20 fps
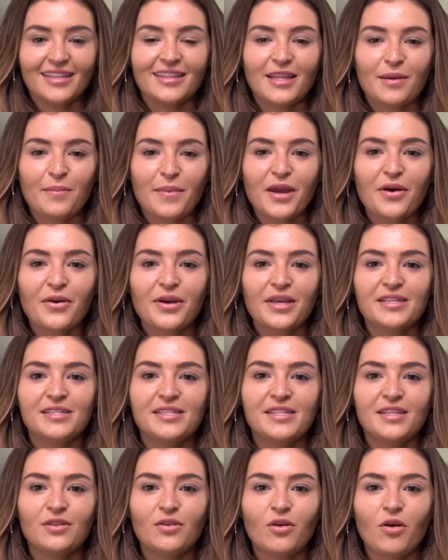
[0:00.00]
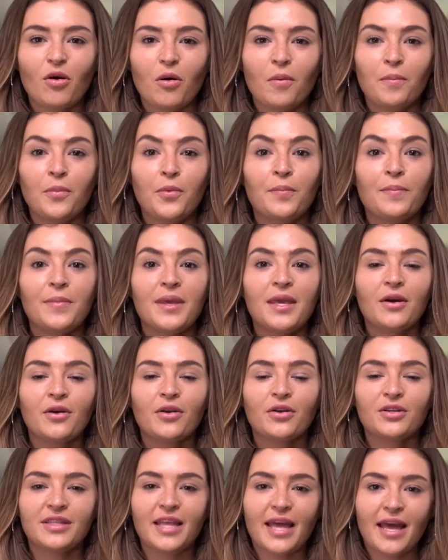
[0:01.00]
Também conhecido como
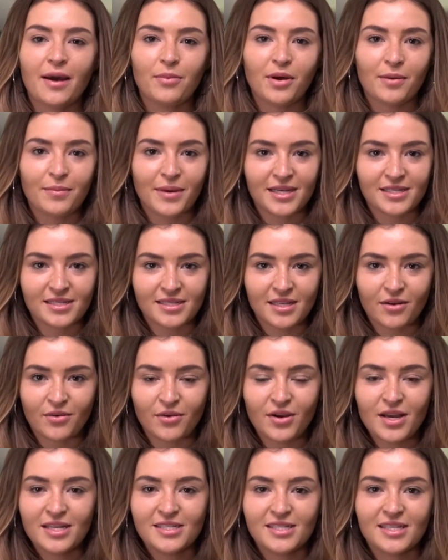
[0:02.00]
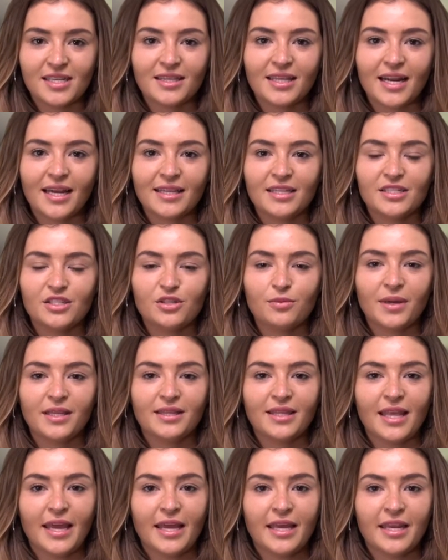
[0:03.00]
microdermoabrasão, se trata de uma
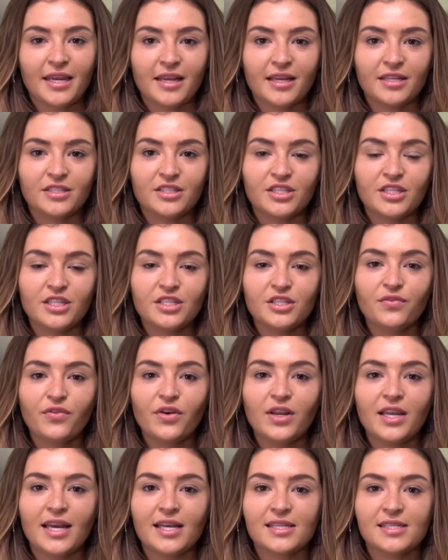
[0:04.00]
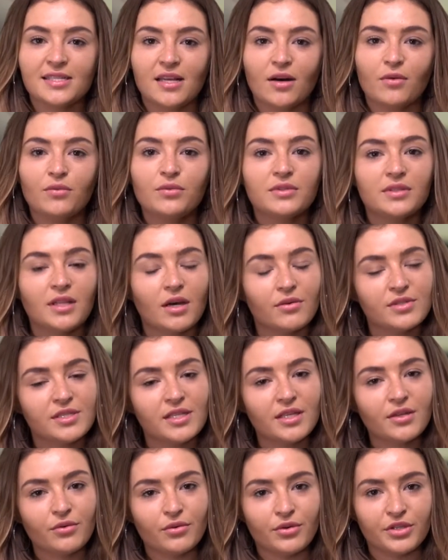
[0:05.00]
técnica de esfoliação não
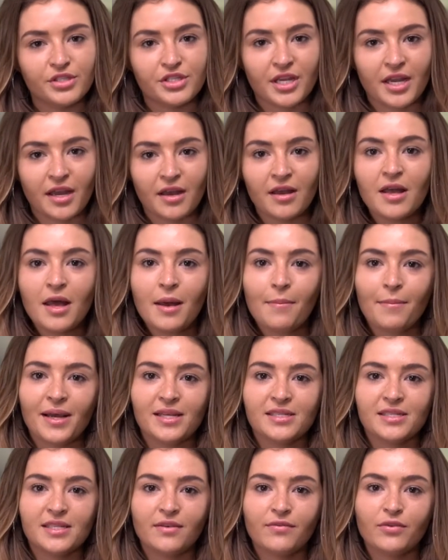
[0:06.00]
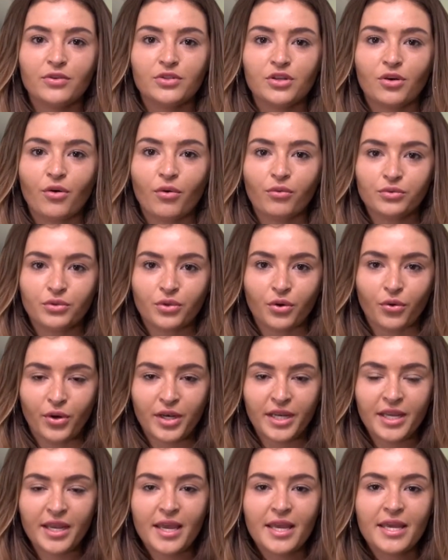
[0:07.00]
cirúrgica, passível de
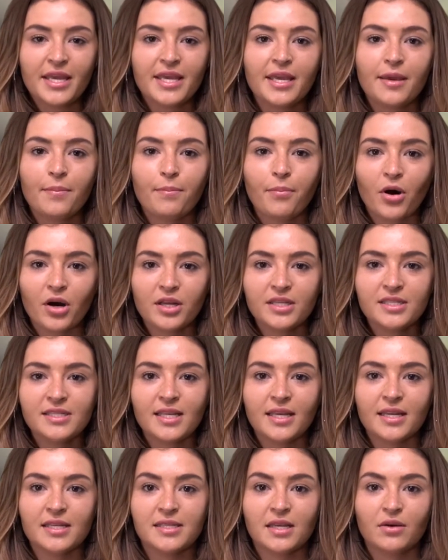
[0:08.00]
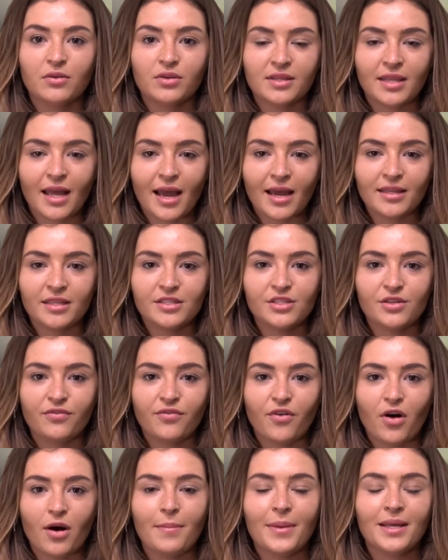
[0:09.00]
controle e que pode ser executada de
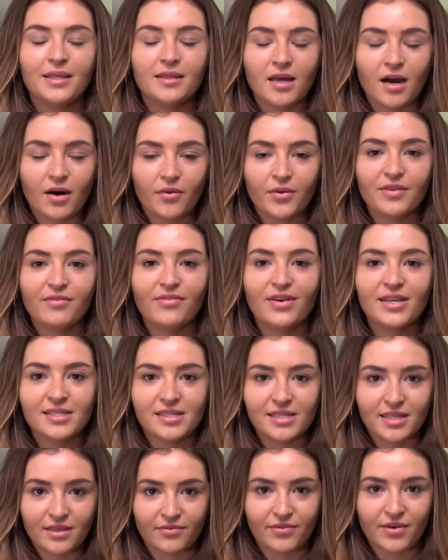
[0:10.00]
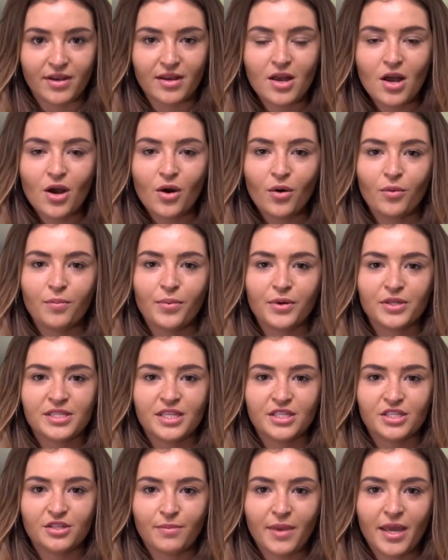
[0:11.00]
forma não invasiva. O
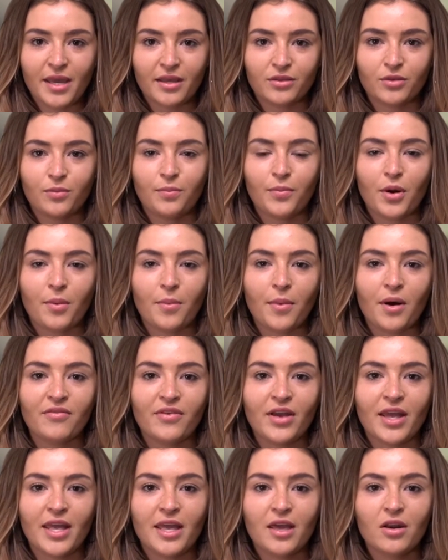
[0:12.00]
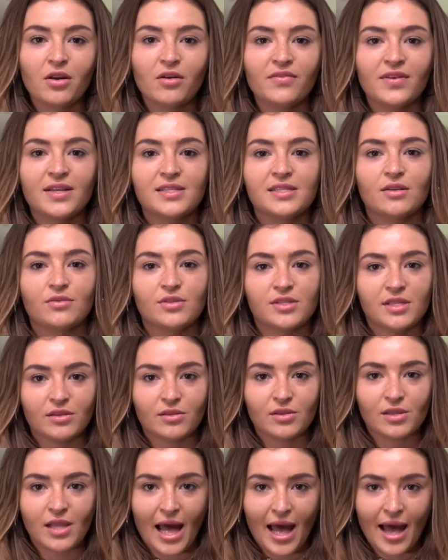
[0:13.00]
procedimento promove a renovação
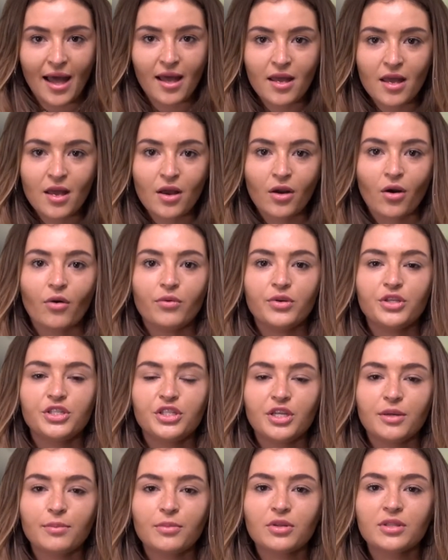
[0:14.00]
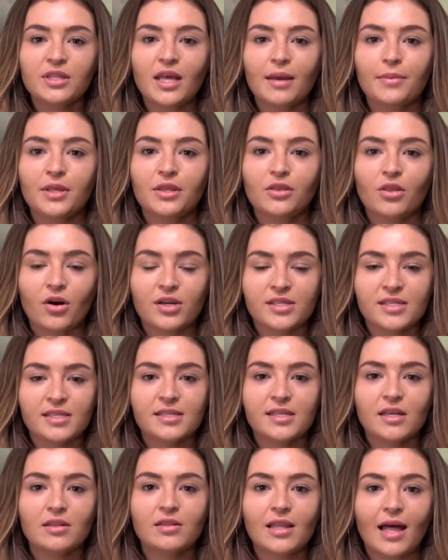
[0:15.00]
celular com estímulo da mitose
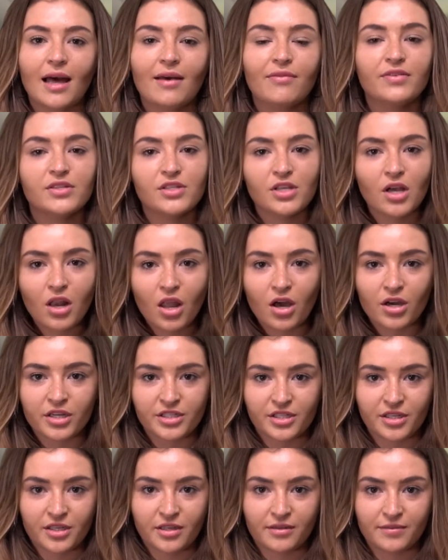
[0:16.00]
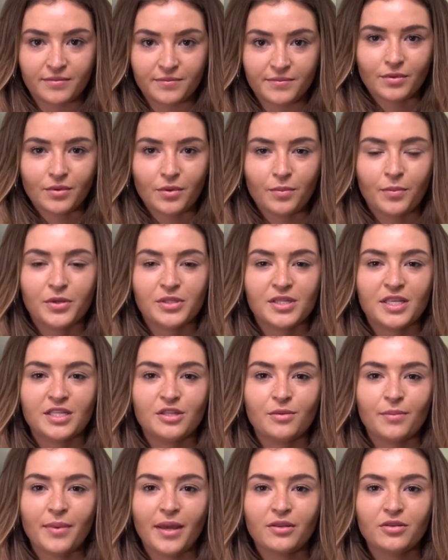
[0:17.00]
celular fisiológica. O
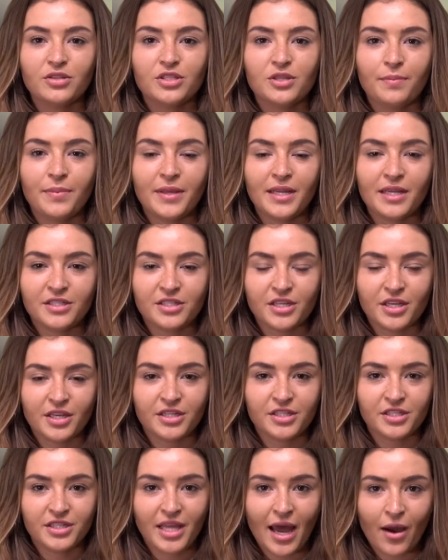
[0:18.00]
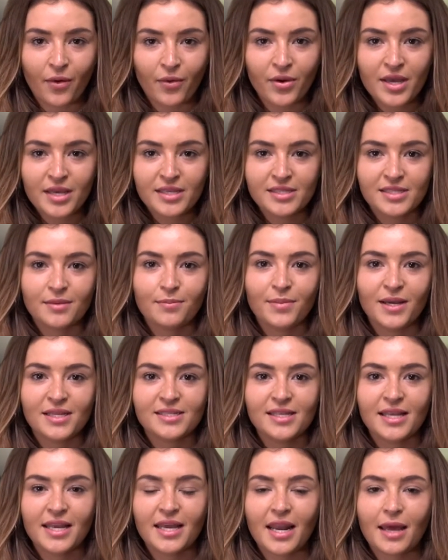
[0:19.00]
procedimento de peeling de cristal se
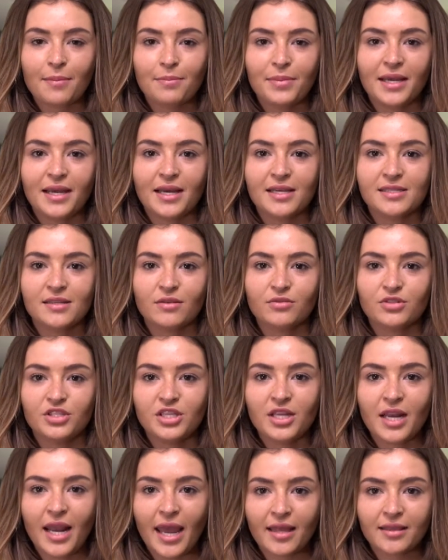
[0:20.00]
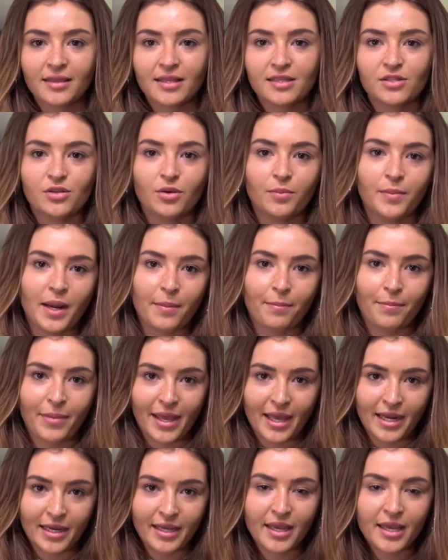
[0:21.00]
baseia na aplicação direta sobre a
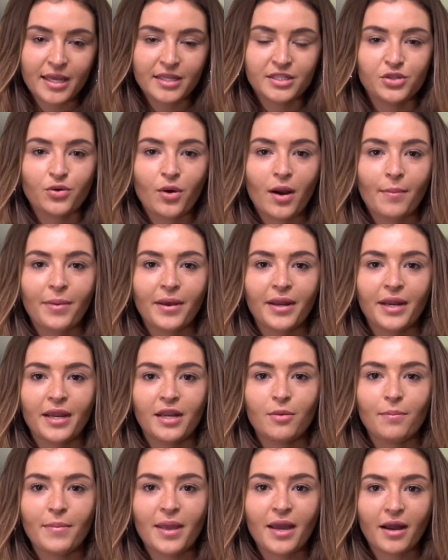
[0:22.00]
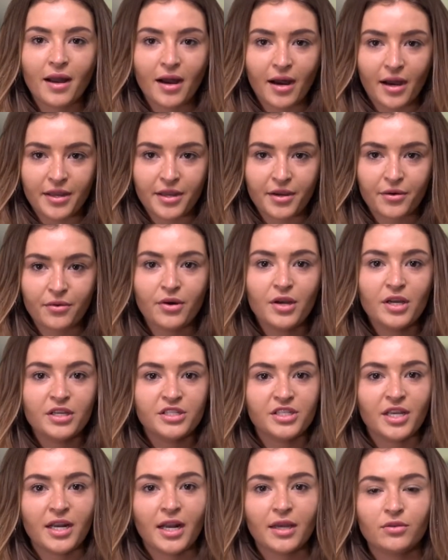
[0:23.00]
pele de um aparelho mecânico
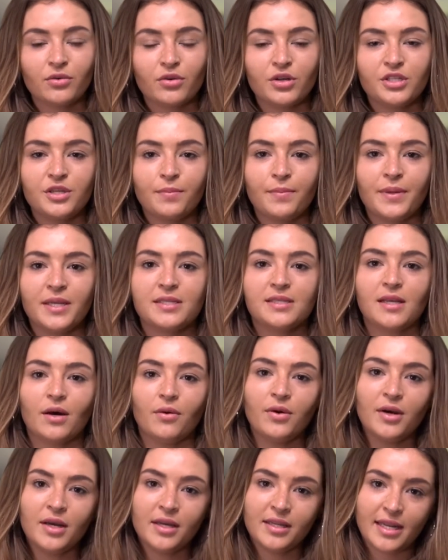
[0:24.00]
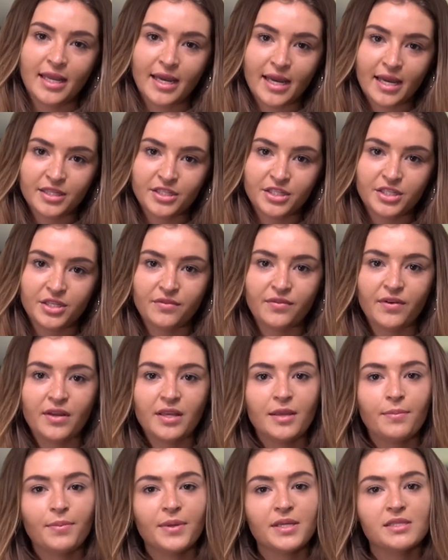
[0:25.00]
gerador de pressão negativa
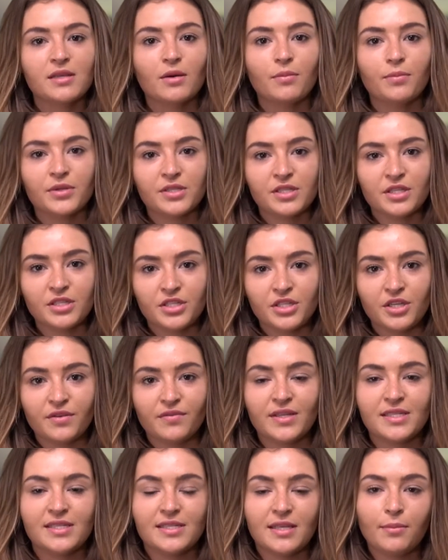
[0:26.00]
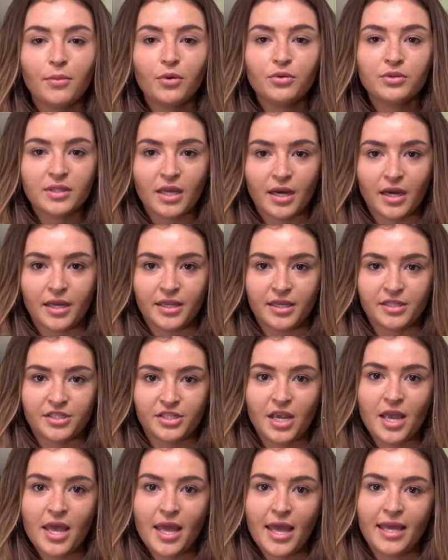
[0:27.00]
e pressão positiva
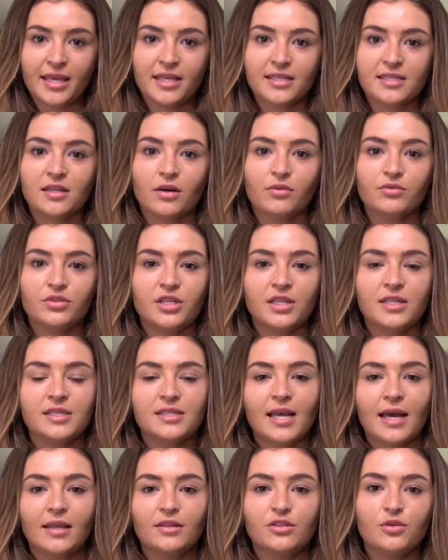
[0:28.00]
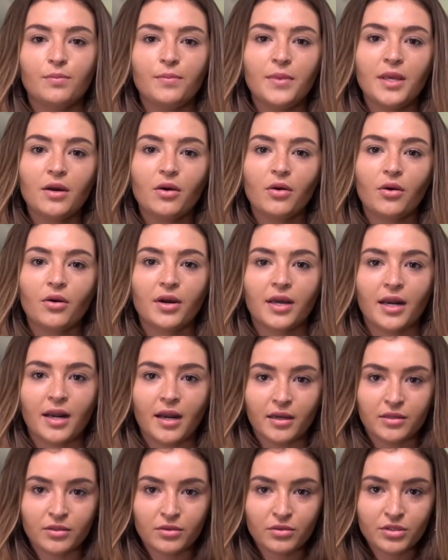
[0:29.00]
simultâneas, em que são utilizados
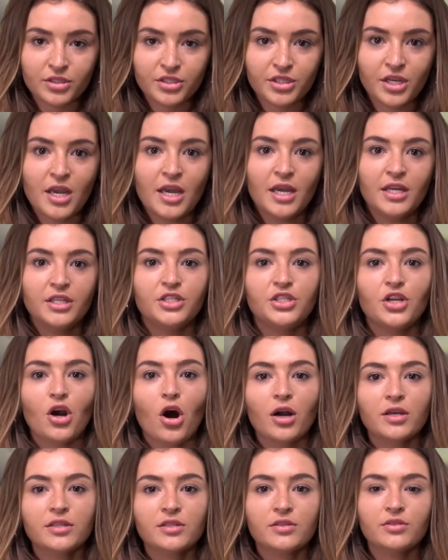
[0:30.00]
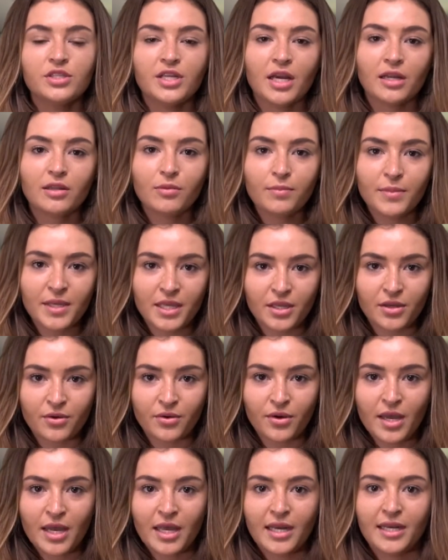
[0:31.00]
microgrânulos de óxido de alumínio
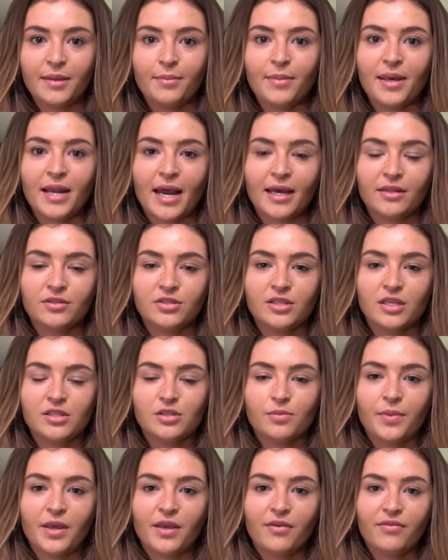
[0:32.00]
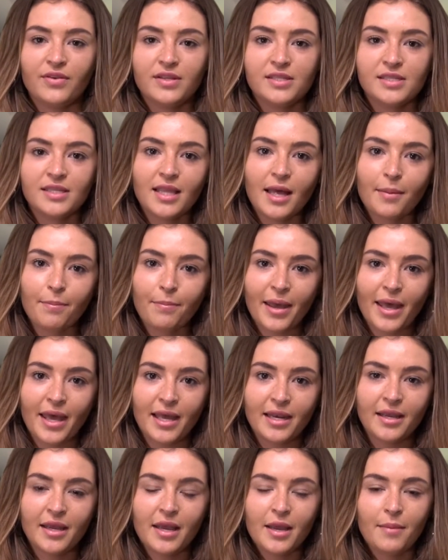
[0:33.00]
liberados na superfície da
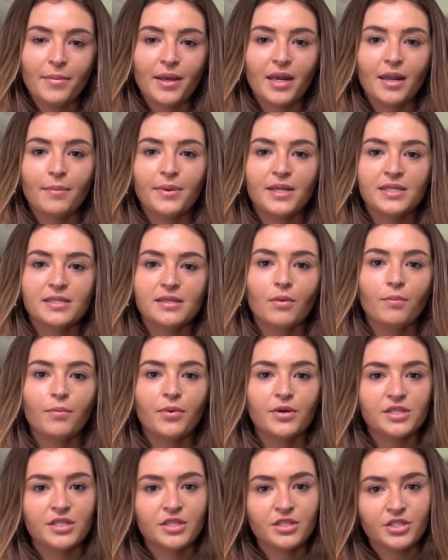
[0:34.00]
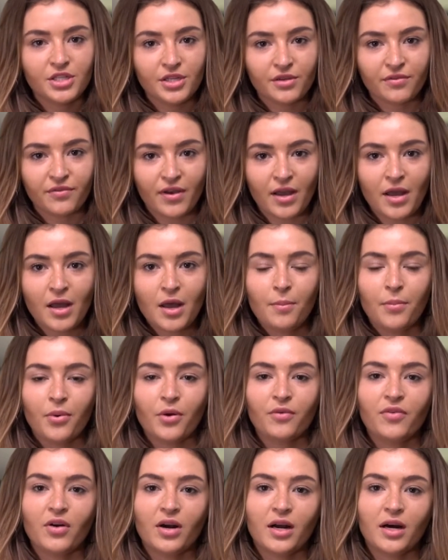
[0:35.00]
pele pela pressão positiva,
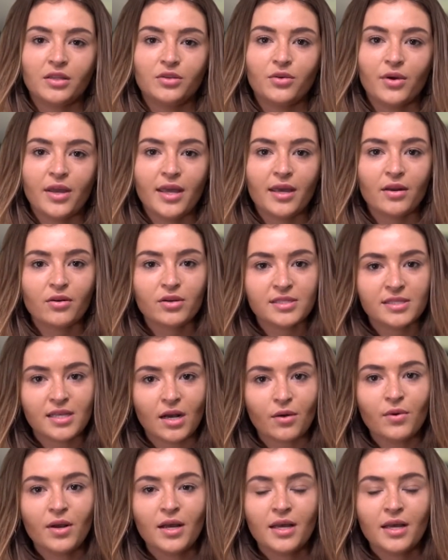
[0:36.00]
provocando erosão